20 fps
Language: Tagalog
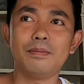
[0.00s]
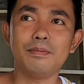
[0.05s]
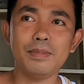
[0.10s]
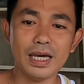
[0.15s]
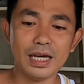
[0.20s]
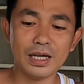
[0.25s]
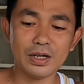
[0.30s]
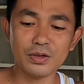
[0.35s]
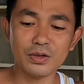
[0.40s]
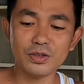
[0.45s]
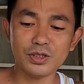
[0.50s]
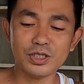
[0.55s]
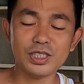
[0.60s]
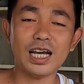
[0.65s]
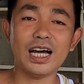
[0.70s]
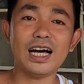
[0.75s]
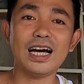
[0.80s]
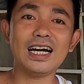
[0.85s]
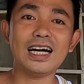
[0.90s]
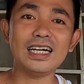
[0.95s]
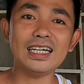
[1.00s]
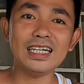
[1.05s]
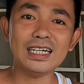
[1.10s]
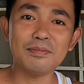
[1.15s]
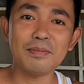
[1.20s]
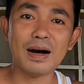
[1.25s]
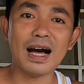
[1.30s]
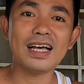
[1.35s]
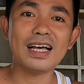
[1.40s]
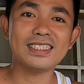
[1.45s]
Meron
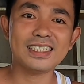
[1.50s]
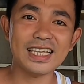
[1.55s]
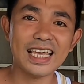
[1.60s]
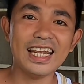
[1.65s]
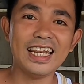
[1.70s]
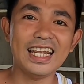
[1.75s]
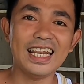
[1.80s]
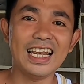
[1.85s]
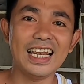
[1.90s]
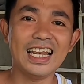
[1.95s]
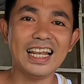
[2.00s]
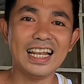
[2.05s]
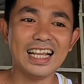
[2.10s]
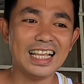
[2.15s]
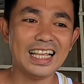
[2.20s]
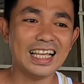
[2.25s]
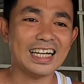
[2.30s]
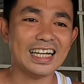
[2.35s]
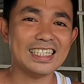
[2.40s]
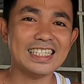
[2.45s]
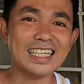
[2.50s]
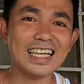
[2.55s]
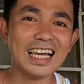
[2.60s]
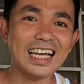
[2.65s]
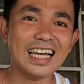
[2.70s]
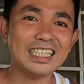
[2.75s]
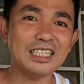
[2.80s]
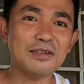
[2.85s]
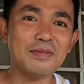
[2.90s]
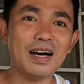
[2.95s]
siyang muscle. Kasi
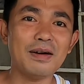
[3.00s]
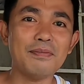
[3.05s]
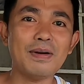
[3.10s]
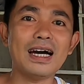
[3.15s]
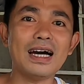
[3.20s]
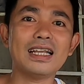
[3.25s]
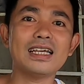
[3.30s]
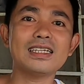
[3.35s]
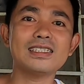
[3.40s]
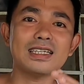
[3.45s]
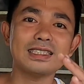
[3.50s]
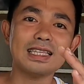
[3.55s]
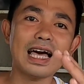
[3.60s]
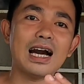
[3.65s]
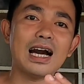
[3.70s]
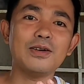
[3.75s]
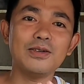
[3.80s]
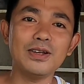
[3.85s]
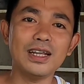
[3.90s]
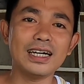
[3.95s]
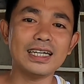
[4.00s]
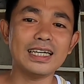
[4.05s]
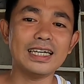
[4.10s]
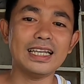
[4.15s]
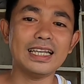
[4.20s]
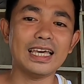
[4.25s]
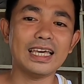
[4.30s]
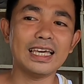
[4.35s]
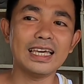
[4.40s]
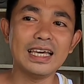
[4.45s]
nga, di ba, parang sa tao lang
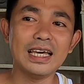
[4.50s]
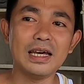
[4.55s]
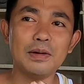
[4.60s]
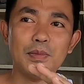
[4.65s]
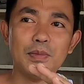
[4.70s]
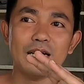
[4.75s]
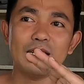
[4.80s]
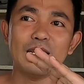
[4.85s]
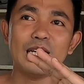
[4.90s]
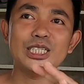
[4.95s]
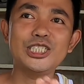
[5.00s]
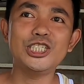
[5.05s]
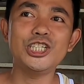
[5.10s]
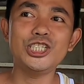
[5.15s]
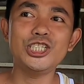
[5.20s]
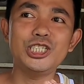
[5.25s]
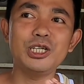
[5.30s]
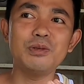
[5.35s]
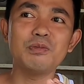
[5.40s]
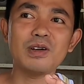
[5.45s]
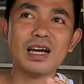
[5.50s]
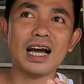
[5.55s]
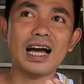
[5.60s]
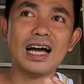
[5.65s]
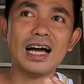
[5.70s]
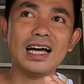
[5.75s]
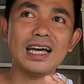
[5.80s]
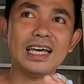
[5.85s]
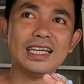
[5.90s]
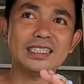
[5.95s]
yan eh. Pag nag-gym
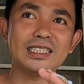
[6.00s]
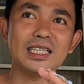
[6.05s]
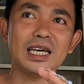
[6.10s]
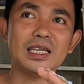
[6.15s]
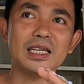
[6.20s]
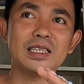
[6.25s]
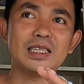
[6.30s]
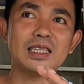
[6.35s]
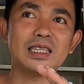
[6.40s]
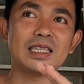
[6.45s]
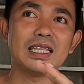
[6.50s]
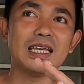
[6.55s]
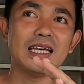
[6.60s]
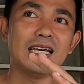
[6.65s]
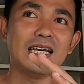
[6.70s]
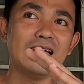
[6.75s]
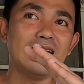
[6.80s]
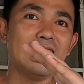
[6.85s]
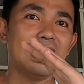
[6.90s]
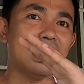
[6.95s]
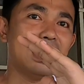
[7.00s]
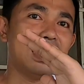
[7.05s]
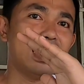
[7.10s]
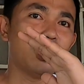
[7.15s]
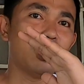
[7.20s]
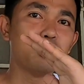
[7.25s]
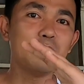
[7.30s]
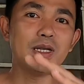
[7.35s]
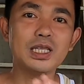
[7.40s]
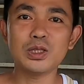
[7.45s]
ka and then
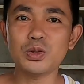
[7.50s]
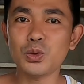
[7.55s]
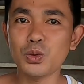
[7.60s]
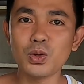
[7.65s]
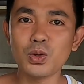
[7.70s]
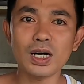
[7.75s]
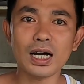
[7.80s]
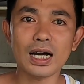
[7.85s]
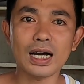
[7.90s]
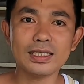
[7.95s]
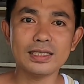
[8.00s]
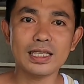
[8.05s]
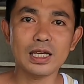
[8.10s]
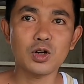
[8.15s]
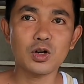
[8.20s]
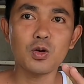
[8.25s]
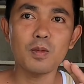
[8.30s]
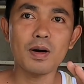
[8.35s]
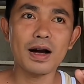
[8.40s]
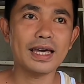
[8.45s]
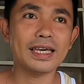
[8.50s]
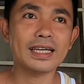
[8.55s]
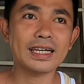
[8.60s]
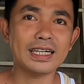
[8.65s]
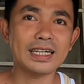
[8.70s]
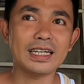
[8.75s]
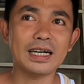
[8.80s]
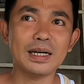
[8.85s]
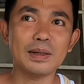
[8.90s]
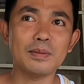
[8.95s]
uh, huminto ka, then kumain
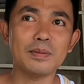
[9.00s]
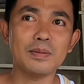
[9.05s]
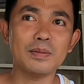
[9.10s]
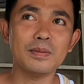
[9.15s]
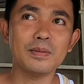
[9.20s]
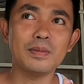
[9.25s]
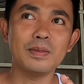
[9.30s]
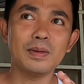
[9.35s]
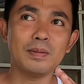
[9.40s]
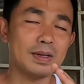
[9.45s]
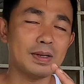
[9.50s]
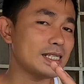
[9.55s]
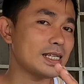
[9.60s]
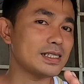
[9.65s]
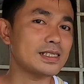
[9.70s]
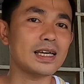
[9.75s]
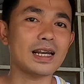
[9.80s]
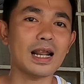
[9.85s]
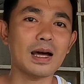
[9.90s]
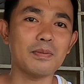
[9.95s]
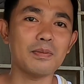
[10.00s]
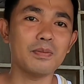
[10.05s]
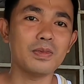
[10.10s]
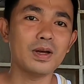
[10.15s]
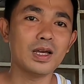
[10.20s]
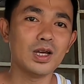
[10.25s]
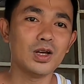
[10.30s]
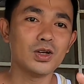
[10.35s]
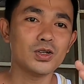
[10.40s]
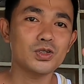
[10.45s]
ka ng
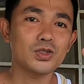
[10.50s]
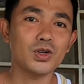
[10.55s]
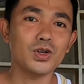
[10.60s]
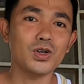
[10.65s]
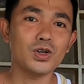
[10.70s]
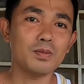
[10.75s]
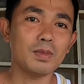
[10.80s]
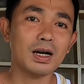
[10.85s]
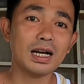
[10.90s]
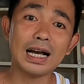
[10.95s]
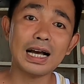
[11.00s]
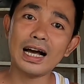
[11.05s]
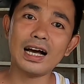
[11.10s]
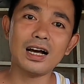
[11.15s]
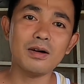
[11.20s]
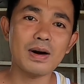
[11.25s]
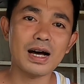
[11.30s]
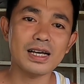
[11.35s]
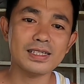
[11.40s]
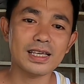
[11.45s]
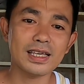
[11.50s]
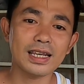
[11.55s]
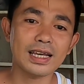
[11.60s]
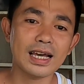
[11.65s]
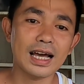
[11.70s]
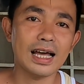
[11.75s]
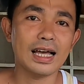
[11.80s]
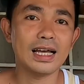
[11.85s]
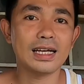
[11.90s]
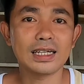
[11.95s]
masasarap, So,
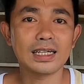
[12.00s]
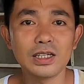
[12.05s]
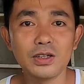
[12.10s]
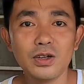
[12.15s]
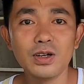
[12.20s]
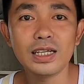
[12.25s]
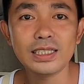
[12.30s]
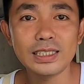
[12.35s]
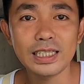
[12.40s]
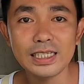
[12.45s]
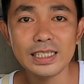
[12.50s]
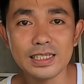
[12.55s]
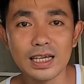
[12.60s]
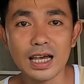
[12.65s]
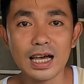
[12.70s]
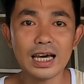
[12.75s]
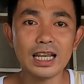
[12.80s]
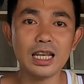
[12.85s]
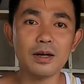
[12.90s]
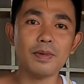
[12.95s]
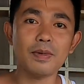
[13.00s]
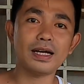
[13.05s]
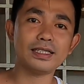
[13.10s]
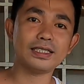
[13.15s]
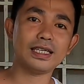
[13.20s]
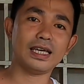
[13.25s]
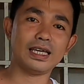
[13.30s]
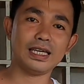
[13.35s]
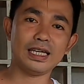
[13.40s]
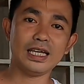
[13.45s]
magkakamasel ka. Ganun lang din sa
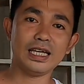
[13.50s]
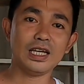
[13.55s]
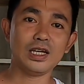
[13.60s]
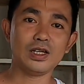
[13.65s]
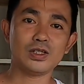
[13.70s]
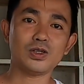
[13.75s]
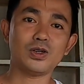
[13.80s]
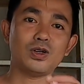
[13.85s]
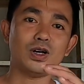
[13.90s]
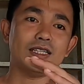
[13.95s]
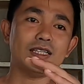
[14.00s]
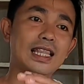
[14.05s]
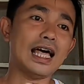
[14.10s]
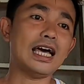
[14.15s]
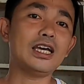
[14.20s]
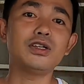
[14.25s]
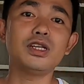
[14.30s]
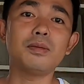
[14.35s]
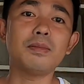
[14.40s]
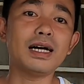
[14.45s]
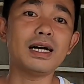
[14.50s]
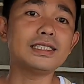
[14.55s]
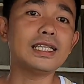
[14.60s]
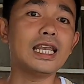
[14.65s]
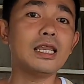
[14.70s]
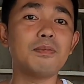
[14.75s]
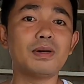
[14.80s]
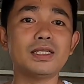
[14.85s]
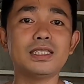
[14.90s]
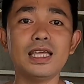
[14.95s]
Kalapate. So, ang layo ng mga
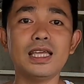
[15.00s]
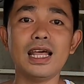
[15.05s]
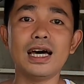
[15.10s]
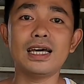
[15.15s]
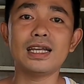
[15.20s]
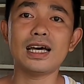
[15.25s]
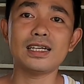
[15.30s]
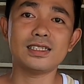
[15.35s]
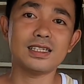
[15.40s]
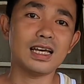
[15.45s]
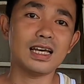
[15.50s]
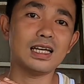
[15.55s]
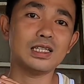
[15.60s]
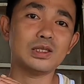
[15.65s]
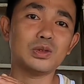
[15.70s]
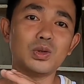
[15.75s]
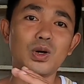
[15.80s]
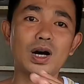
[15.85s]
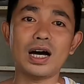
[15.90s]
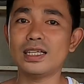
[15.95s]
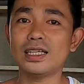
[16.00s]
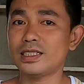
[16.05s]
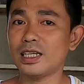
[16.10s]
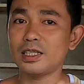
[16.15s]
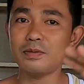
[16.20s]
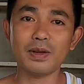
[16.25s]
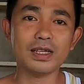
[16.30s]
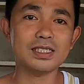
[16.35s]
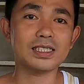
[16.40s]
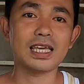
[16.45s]
nilipad nila, nasa
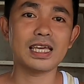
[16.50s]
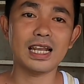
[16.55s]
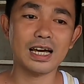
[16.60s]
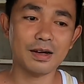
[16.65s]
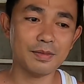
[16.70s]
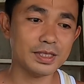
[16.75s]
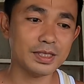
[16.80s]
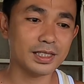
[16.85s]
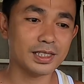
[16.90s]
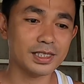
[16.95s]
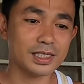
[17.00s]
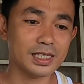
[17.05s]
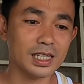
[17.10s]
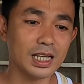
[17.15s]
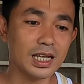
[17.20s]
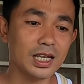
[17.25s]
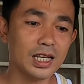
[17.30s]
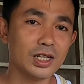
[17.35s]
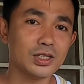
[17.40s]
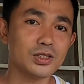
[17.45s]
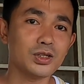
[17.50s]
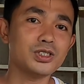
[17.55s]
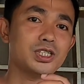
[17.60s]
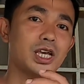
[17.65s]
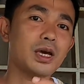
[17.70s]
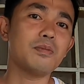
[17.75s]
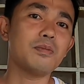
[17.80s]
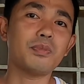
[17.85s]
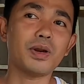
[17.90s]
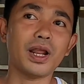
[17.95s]
200 plus kilometers. So,
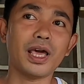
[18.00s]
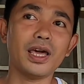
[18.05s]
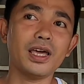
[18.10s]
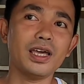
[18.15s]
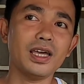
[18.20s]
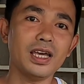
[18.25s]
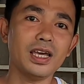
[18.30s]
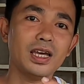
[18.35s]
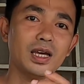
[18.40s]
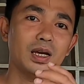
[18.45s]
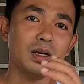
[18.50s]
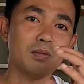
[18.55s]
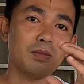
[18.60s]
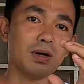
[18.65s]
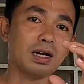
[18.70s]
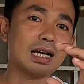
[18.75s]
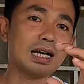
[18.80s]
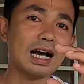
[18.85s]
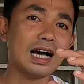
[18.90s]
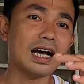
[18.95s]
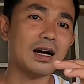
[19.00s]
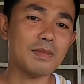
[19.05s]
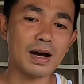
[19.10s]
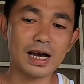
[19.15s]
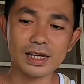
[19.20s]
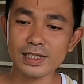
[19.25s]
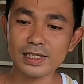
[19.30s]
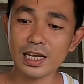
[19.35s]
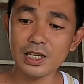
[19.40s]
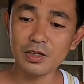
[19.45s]
syempre,
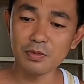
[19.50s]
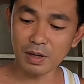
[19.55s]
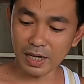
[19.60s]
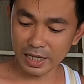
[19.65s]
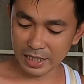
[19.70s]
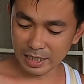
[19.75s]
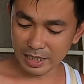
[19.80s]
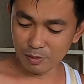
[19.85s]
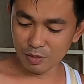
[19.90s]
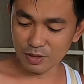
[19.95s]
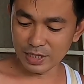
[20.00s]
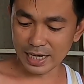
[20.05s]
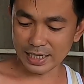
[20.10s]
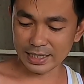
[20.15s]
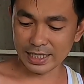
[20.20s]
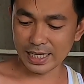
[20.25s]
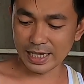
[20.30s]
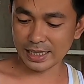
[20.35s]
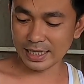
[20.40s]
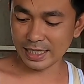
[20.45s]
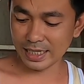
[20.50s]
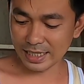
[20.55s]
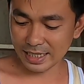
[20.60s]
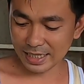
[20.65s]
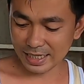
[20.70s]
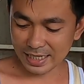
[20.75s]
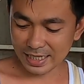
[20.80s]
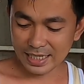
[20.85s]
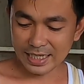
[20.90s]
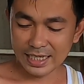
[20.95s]
magkakamasel yung mga ibon natin.
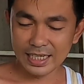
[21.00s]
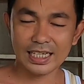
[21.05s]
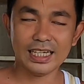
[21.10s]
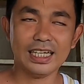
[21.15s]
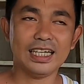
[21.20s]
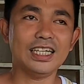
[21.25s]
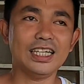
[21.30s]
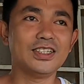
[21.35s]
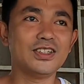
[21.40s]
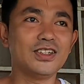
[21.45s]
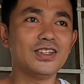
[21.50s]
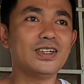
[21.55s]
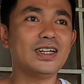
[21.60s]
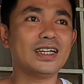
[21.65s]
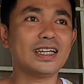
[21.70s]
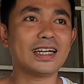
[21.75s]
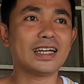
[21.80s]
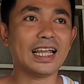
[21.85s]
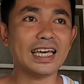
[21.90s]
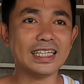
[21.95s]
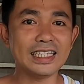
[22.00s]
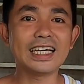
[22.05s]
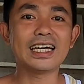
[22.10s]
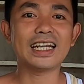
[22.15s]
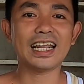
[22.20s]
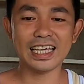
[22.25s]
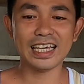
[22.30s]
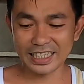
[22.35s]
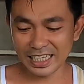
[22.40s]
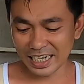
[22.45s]
Ayun o, oh. ready
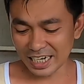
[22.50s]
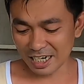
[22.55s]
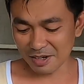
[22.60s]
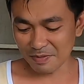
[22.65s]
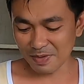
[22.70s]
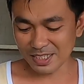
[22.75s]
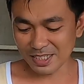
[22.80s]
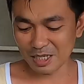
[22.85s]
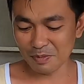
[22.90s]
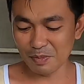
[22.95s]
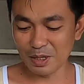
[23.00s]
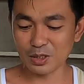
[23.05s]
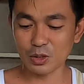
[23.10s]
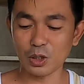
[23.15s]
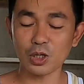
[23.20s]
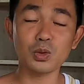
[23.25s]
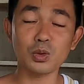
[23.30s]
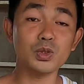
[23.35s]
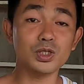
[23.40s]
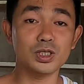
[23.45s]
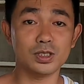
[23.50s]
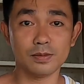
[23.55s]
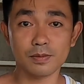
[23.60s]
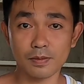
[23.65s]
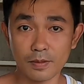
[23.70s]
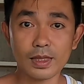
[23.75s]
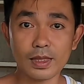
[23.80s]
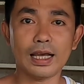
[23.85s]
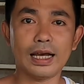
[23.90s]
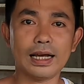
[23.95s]
ready na naman si Victor Wood.
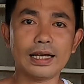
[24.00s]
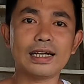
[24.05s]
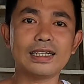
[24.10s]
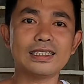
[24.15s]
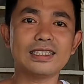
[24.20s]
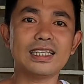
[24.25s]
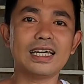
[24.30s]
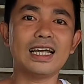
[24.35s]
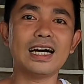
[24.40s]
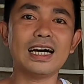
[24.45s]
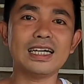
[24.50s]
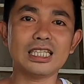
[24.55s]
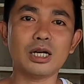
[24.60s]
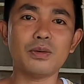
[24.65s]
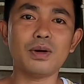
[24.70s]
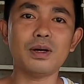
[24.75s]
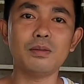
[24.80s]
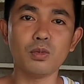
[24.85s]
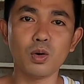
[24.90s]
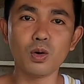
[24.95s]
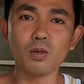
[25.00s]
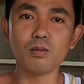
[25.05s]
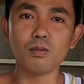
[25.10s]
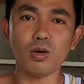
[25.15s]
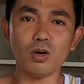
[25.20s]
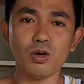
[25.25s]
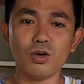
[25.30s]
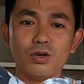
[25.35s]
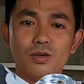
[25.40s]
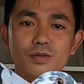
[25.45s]
Ang ganda ng katawan, buong
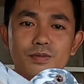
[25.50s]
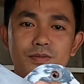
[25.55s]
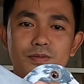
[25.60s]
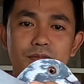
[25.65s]
buo.